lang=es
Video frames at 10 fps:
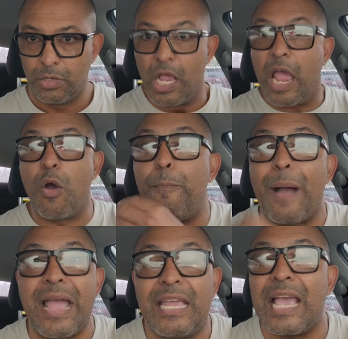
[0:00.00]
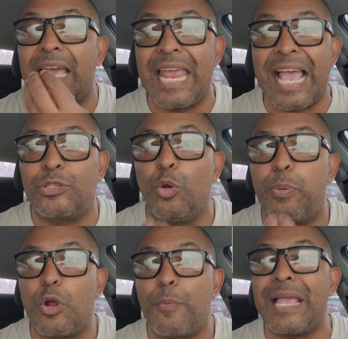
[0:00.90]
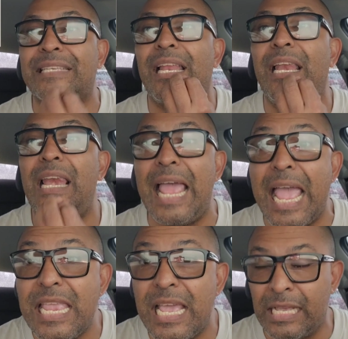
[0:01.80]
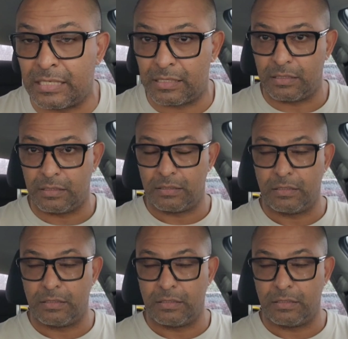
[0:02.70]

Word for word: Es un país que crea sus propias leyes.